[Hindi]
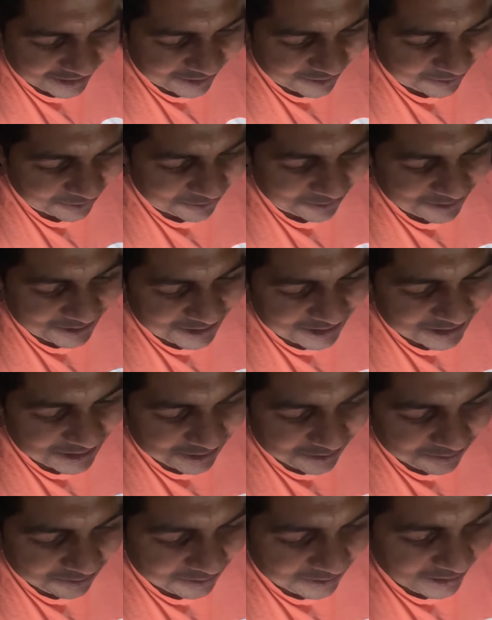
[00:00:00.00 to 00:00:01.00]
टॉर्च की
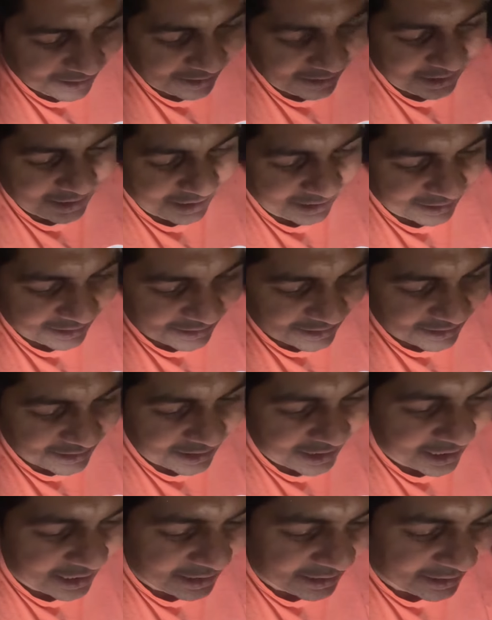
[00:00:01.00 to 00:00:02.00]
ज़रूरत है ना किसी
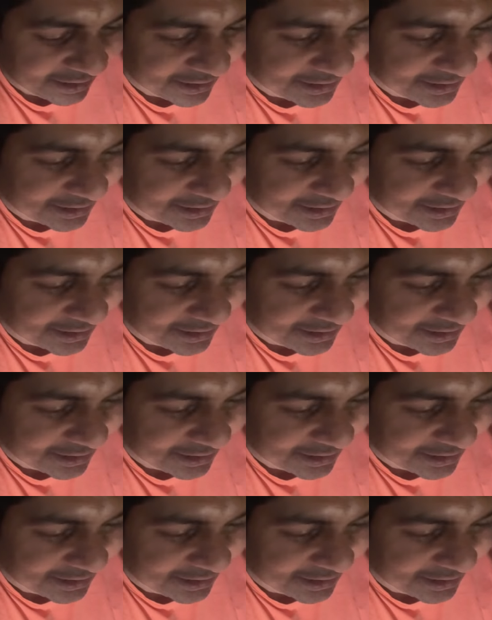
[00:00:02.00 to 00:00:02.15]
लाइट की